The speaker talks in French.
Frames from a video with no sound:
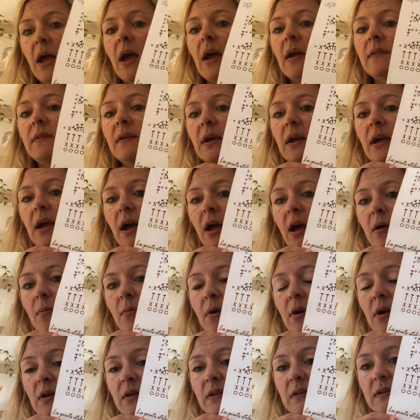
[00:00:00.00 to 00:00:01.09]
Un diagramme,
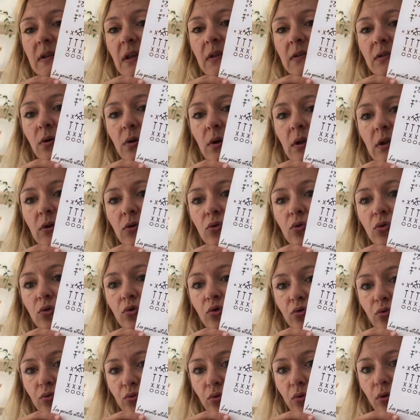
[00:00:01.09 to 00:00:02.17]
ça se lit
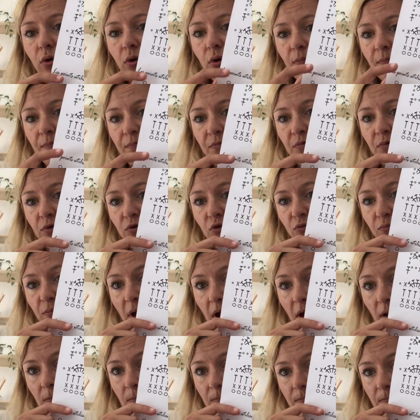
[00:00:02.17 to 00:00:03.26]
toujours du
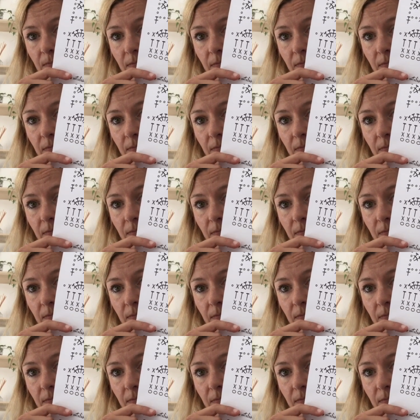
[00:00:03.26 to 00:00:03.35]
bas